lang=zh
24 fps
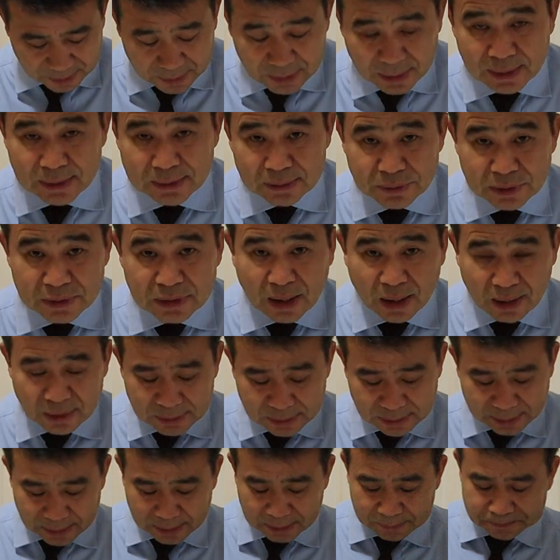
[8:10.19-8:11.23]
OK，最长
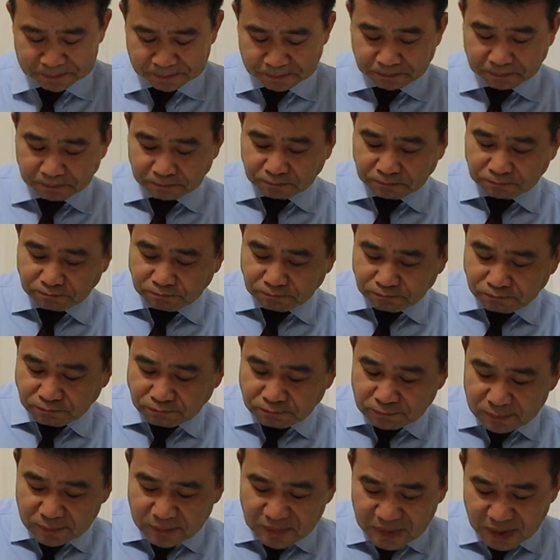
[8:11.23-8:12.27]
的人，
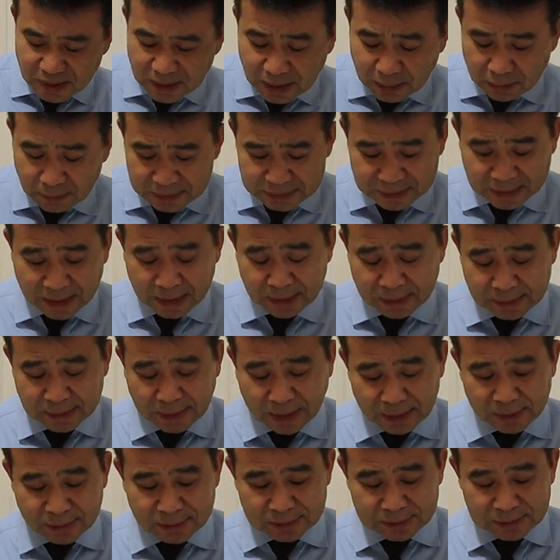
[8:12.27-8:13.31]
你看我前面
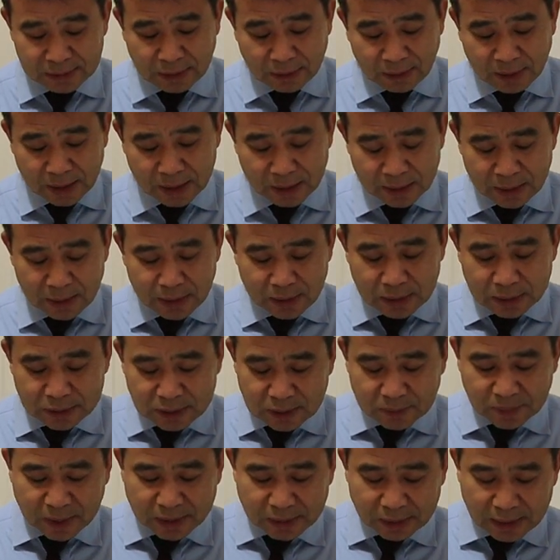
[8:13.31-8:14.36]
查这个资料啊，
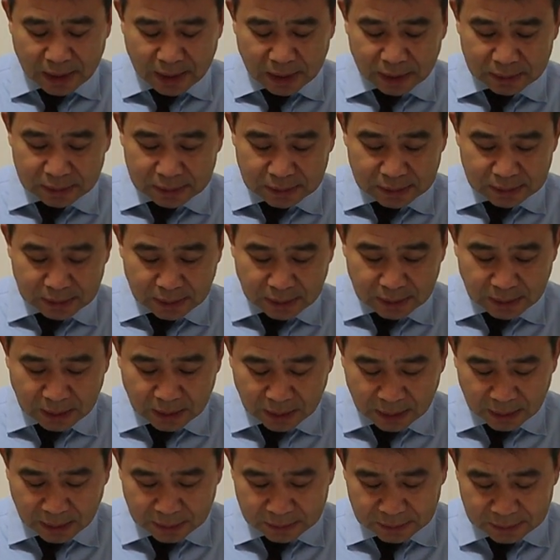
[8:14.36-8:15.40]
日本呢这
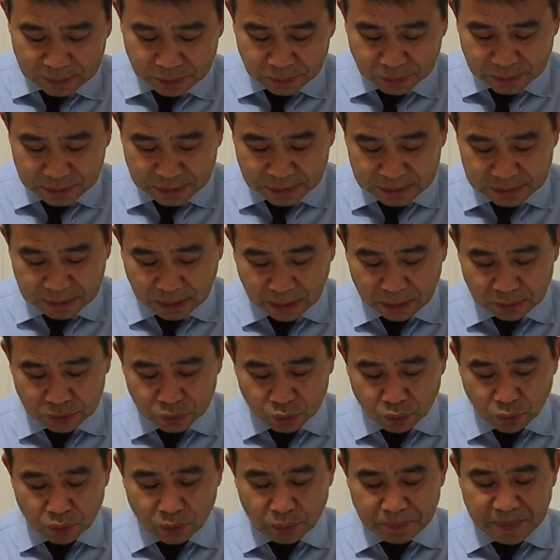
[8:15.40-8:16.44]
个有一个
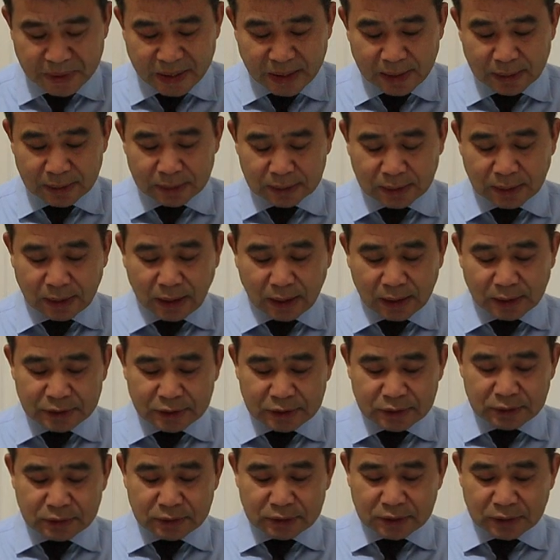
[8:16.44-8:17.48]
叫渡边啊
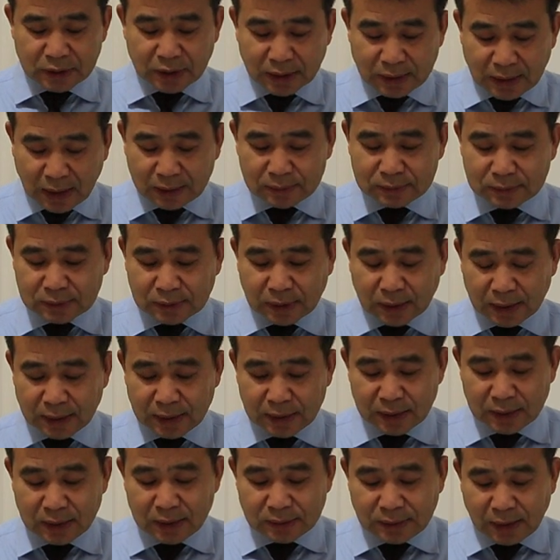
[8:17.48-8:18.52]
智哲的，
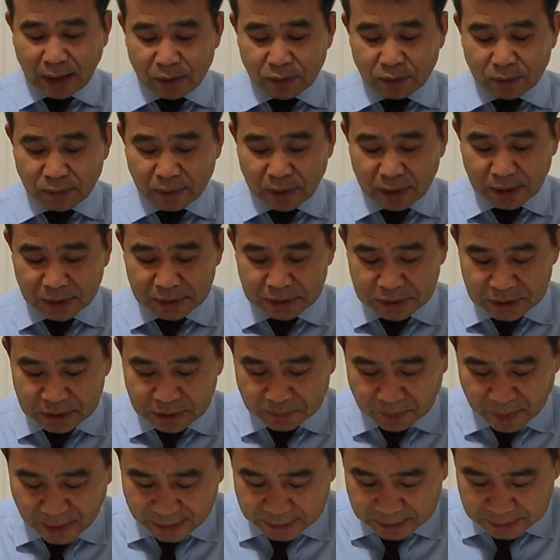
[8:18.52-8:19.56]
哎，他活了
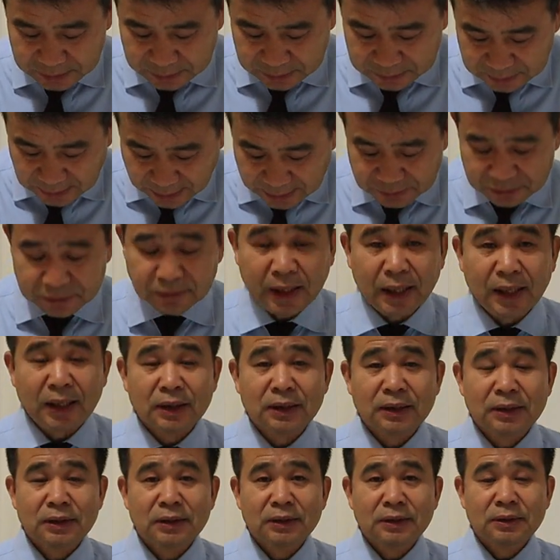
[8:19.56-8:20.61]
一百一十三岁，
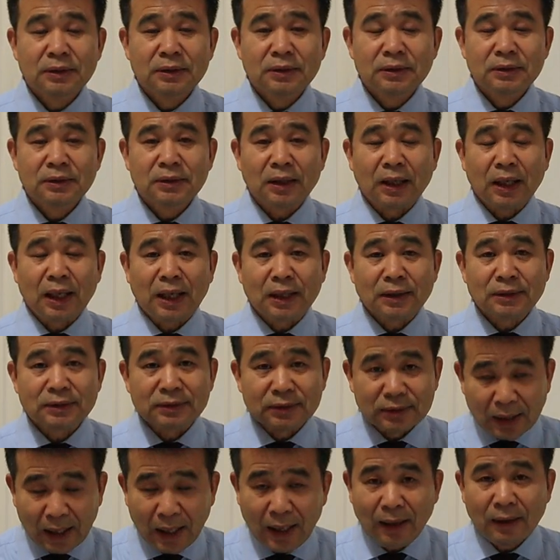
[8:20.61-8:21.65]
啊
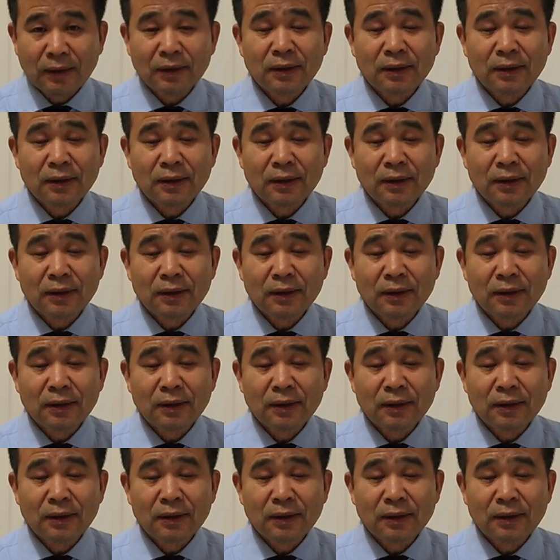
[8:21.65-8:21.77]
死了，